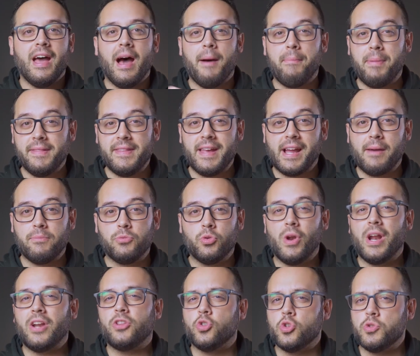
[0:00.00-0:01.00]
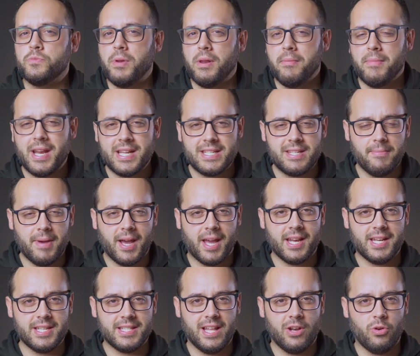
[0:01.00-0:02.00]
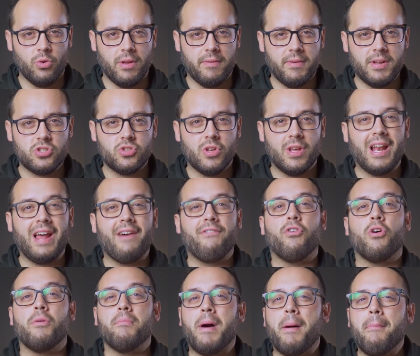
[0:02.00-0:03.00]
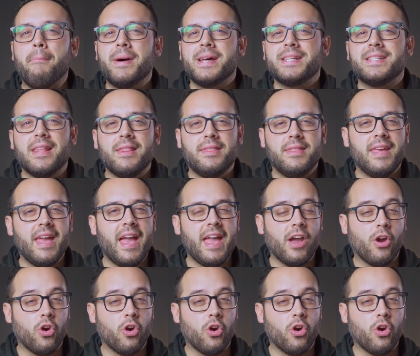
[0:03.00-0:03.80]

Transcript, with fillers: Aprende a capturar tus primeras imágenes del universo de la forma más sencilla y